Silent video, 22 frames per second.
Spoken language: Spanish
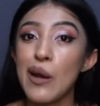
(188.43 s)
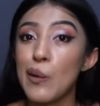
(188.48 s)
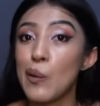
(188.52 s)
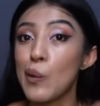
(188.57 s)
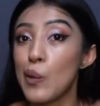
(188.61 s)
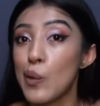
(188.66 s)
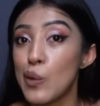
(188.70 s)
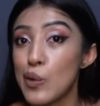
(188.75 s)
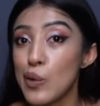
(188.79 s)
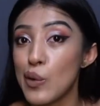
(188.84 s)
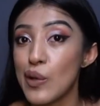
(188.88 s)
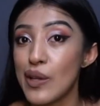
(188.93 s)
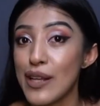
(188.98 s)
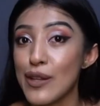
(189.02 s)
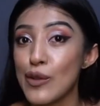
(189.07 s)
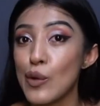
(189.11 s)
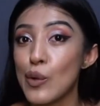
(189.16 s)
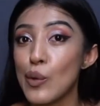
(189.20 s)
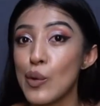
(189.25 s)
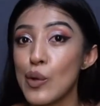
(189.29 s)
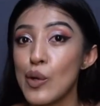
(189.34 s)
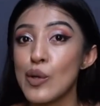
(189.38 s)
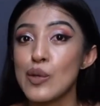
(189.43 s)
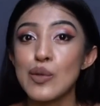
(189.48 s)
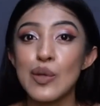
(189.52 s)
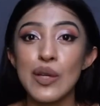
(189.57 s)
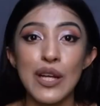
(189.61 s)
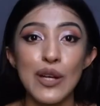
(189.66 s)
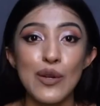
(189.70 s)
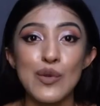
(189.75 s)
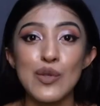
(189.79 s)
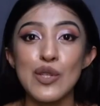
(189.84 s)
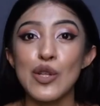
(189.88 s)
algún otro dato
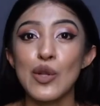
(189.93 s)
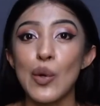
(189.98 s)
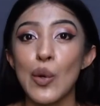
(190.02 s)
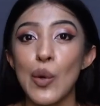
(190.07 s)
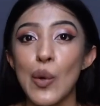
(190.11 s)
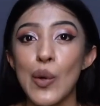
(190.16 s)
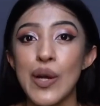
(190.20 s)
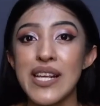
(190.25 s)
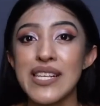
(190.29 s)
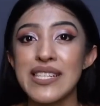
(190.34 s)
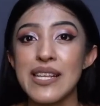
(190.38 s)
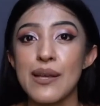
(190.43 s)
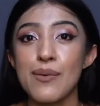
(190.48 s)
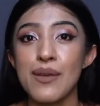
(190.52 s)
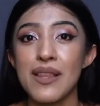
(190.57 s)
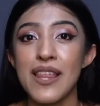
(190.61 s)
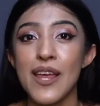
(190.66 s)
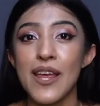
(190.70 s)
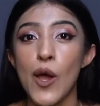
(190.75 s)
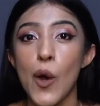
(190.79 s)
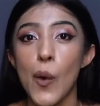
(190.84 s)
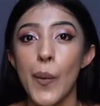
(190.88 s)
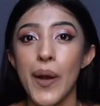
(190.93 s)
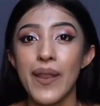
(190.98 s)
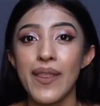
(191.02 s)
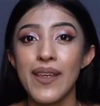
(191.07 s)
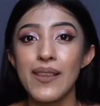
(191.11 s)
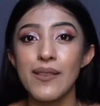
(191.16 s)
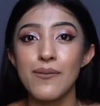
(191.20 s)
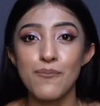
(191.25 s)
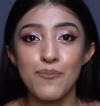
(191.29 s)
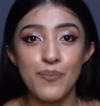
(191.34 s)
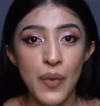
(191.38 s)
curioso que no se tocó en este video,
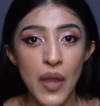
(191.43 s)
¿verdad?